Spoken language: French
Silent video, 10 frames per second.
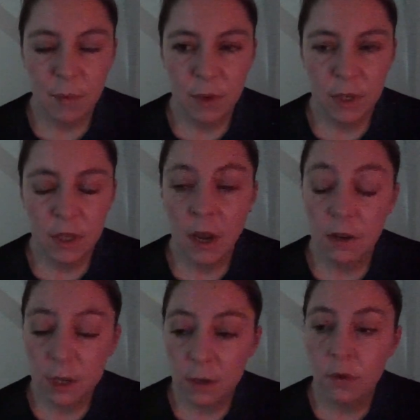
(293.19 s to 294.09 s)
puis
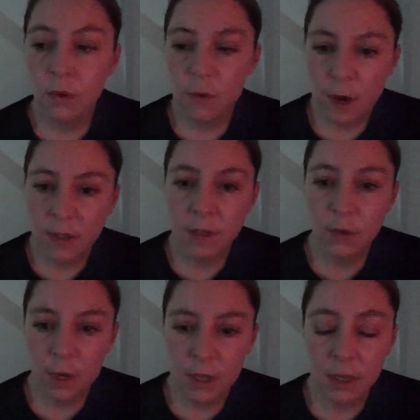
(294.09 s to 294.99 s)
d'ailleurs, j'ai eu une
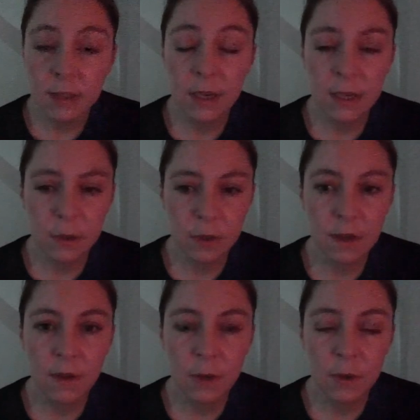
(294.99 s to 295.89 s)
conversation assez intéressante
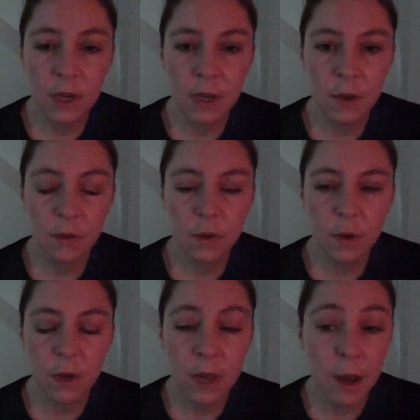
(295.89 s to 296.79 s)
avec une cliente
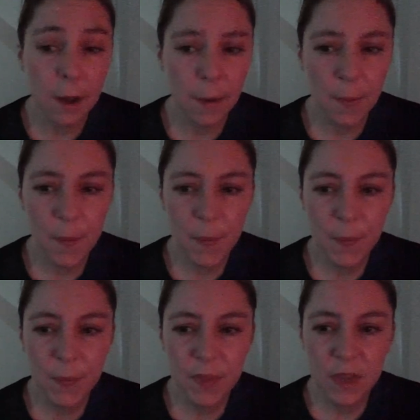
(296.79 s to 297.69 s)
euh, hier
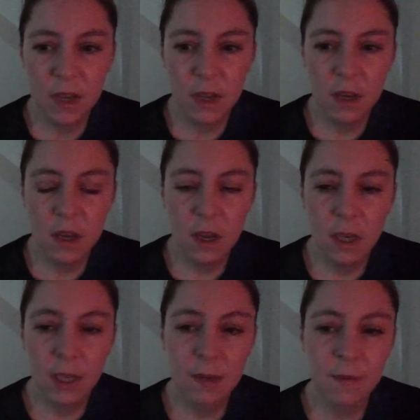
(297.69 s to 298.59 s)

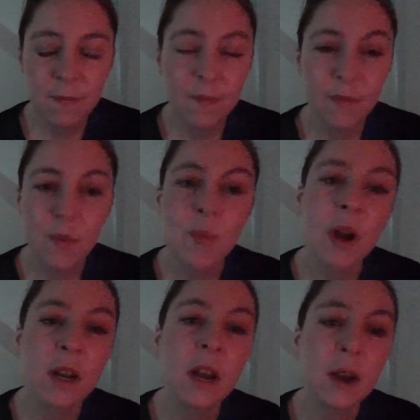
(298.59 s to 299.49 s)
qui me
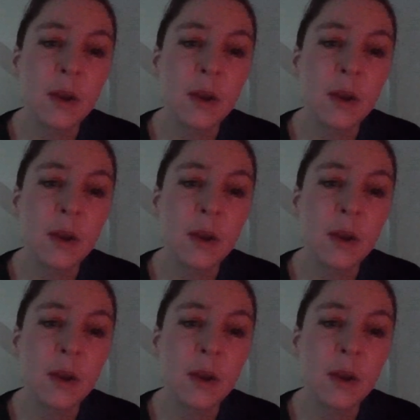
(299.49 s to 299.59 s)
parlait de la